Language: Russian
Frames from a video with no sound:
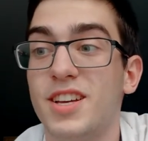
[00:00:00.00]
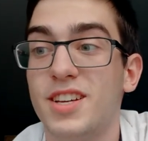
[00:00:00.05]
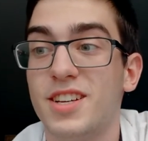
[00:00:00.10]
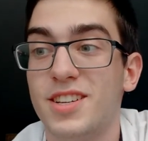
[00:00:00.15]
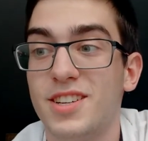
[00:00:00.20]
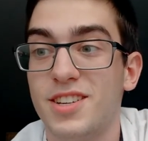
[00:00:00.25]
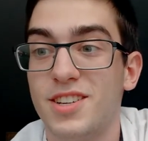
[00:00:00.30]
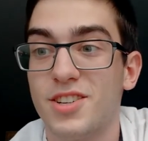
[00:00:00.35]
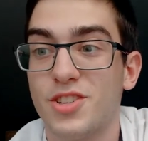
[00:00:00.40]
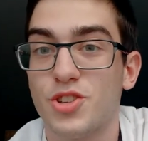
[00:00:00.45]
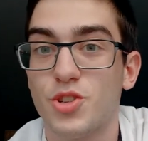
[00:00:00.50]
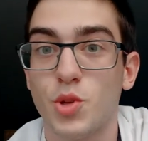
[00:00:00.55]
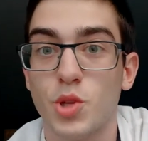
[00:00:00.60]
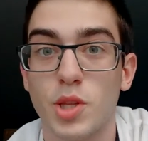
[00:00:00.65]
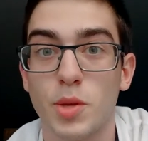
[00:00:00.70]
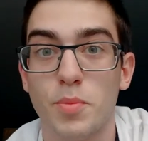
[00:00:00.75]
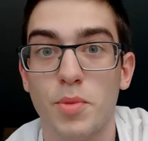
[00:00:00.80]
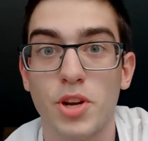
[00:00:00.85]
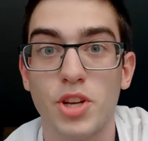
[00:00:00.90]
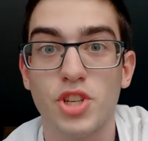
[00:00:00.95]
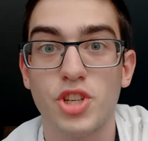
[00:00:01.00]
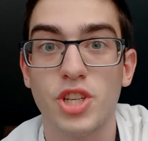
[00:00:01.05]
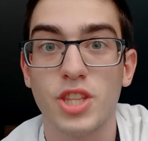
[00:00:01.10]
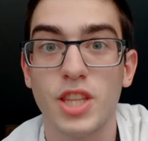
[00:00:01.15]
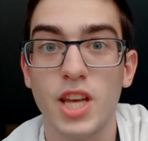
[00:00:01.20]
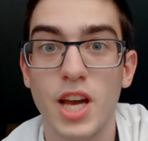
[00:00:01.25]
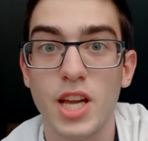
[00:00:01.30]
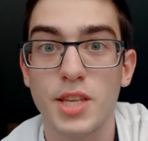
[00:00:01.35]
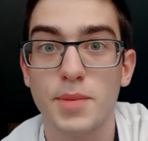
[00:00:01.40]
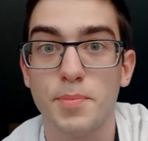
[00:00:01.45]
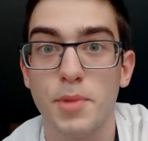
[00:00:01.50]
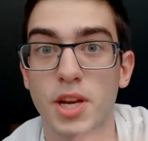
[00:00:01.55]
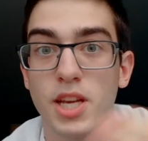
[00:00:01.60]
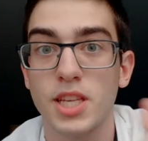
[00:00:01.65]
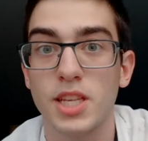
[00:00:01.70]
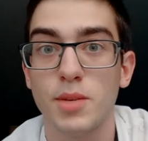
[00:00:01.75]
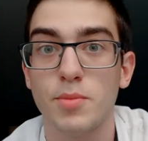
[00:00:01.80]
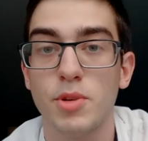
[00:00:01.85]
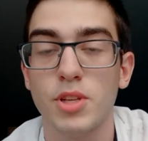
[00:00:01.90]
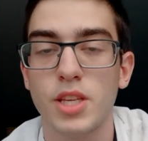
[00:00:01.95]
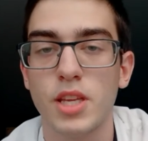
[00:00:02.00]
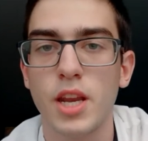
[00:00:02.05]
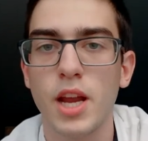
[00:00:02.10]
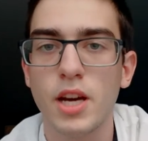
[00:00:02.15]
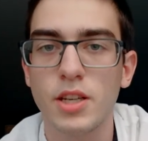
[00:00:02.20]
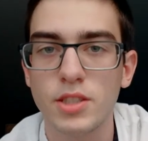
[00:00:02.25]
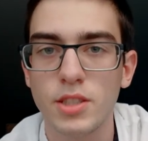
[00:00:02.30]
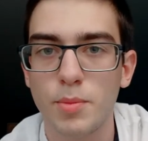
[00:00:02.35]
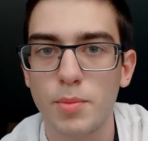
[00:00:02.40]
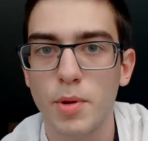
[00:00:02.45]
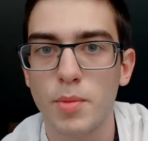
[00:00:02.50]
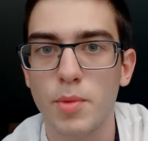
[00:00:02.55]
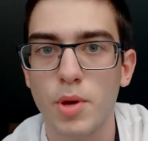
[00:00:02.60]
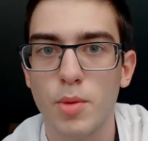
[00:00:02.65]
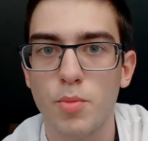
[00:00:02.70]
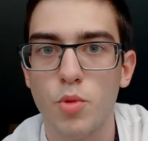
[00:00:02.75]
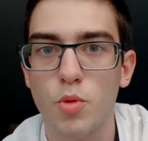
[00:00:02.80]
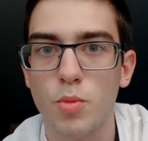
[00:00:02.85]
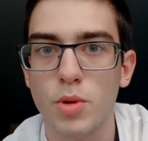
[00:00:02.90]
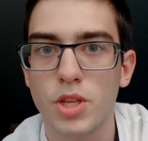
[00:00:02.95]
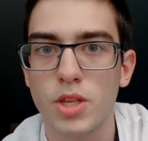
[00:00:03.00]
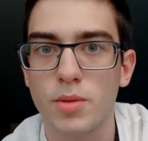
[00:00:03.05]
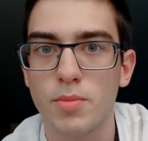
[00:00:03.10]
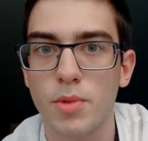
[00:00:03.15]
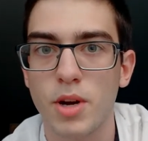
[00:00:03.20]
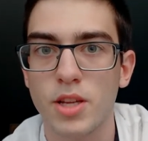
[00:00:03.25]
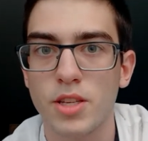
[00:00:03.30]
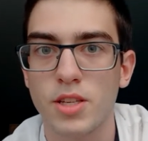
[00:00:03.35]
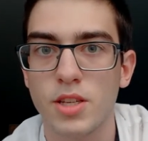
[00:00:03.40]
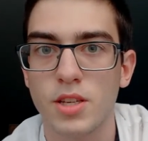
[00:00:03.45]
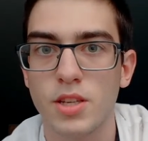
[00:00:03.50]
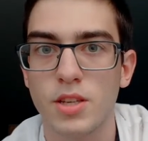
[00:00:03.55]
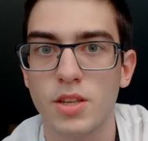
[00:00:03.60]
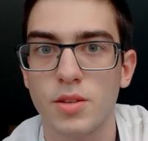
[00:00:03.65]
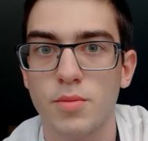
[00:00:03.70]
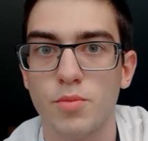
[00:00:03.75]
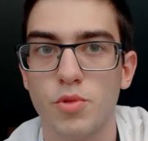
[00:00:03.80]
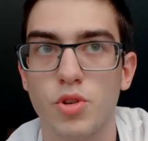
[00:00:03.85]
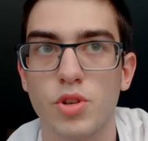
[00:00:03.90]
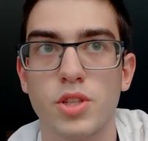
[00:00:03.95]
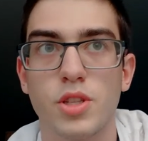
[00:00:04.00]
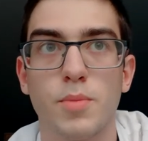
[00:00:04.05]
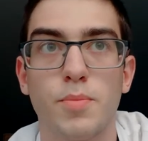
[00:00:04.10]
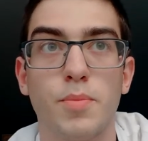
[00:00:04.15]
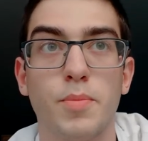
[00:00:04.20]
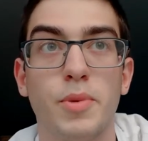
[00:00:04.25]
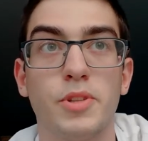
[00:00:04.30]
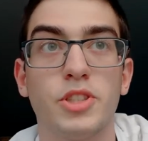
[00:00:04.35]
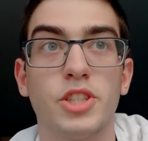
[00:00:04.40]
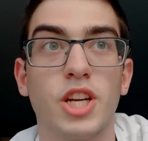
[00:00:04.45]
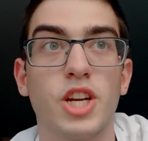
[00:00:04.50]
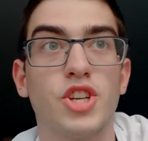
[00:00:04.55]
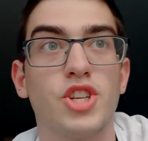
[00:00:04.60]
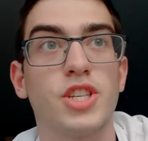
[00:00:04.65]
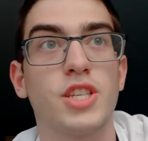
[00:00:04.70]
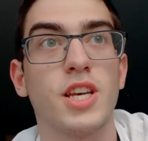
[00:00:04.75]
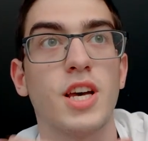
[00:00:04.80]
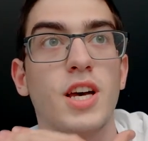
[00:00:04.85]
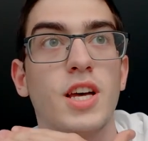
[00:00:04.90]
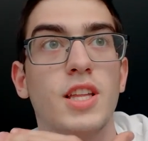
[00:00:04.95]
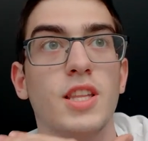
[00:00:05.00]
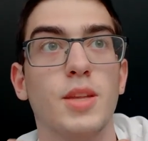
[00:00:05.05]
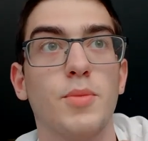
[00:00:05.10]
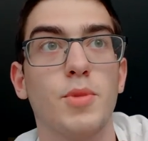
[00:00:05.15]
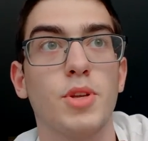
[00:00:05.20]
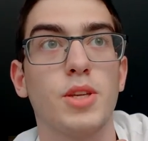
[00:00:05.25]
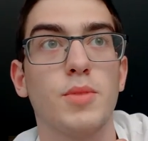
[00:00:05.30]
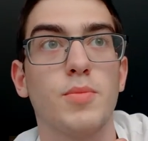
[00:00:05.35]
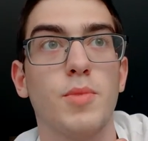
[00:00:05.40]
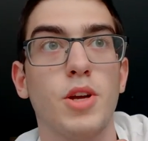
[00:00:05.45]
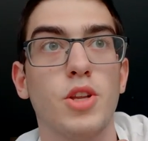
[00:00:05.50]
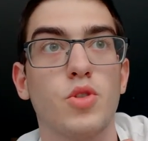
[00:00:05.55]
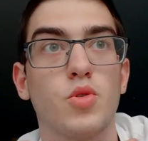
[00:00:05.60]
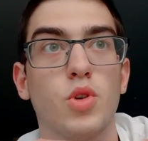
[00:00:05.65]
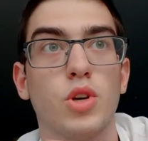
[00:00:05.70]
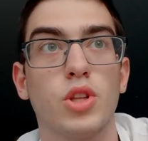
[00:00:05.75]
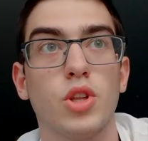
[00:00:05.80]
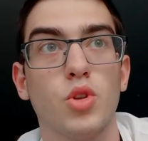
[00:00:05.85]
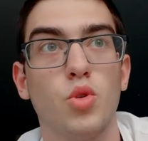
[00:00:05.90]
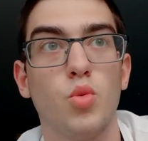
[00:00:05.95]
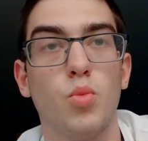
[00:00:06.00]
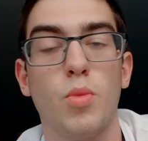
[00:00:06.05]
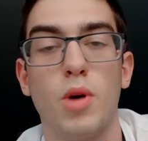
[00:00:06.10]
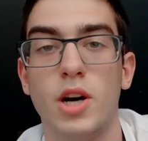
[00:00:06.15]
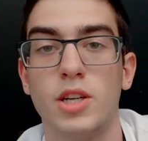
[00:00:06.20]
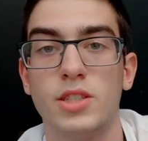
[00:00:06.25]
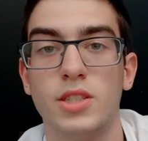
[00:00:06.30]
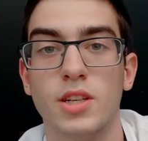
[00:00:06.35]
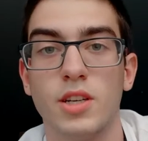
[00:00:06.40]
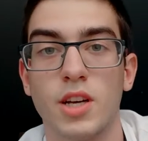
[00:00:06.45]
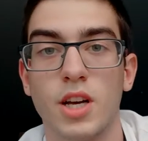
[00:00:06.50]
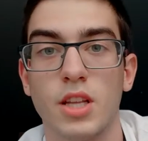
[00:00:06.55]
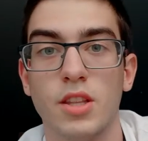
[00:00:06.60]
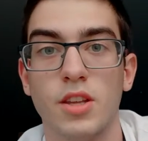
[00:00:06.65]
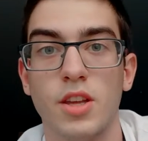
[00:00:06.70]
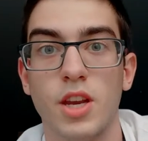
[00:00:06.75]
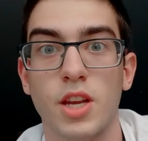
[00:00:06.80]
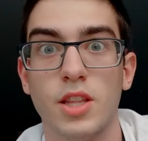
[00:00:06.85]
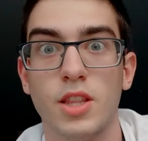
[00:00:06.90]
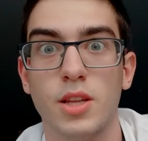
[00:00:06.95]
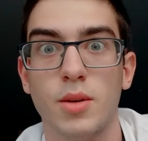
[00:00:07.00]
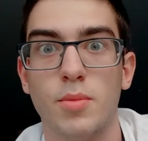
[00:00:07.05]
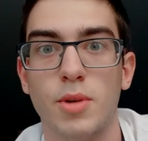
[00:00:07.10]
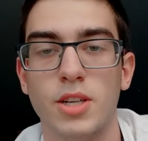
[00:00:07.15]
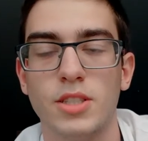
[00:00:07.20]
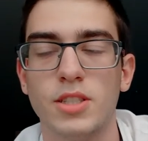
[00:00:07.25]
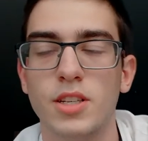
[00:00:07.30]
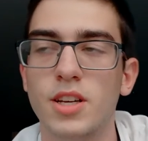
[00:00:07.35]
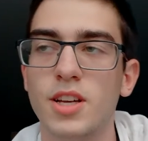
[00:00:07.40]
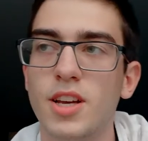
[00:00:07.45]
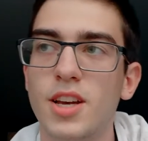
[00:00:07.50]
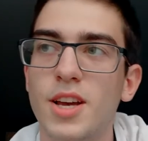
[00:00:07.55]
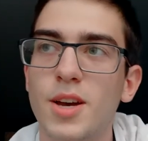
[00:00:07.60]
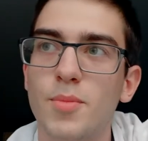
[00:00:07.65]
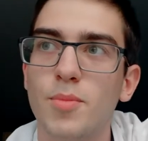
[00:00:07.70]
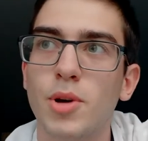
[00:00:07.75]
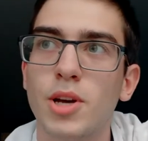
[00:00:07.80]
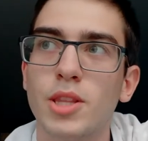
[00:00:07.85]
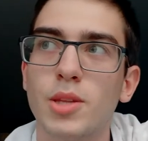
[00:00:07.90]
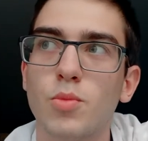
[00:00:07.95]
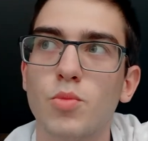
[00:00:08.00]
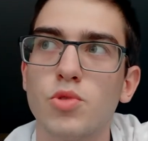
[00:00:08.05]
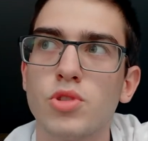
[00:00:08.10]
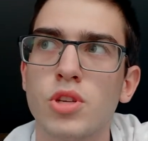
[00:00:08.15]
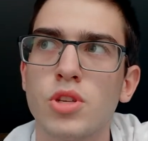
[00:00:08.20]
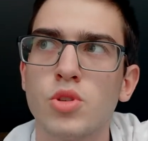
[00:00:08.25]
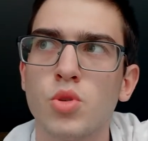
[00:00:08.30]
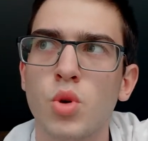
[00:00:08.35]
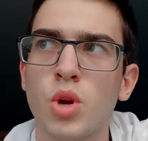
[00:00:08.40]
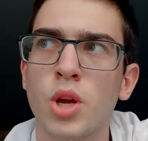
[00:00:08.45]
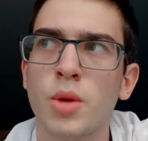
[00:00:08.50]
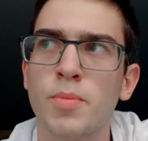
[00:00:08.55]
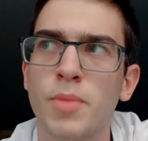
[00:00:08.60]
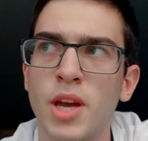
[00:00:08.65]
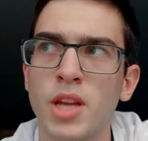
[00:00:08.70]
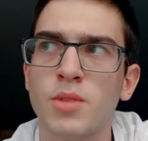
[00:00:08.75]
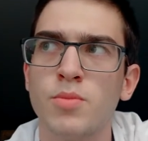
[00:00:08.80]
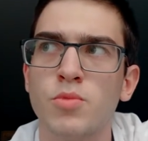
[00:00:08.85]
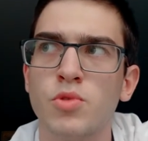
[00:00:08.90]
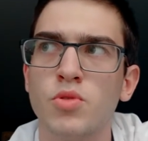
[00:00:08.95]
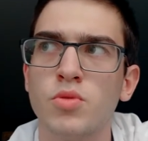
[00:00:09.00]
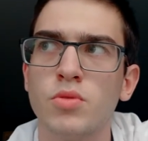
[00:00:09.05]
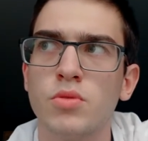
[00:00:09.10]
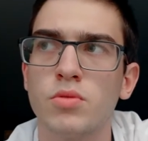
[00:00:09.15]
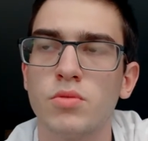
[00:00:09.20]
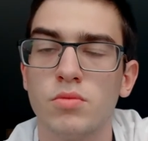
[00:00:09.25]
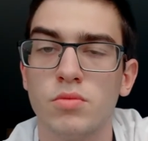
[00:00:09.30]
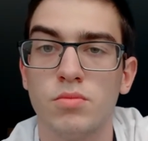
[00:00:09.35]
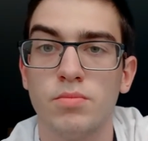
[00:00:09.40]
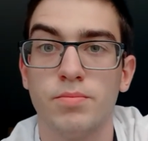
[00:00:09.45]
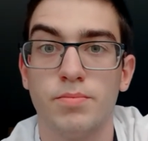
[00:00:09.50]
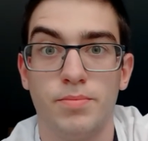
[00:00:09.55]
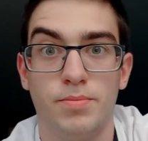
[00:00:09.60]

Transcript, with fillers: э, что-то прочитать, пройти материал, например, по математике. Просто полтора часа на математику это, ну, мало, конкретно мало. Поэтому за 45 минут, ну,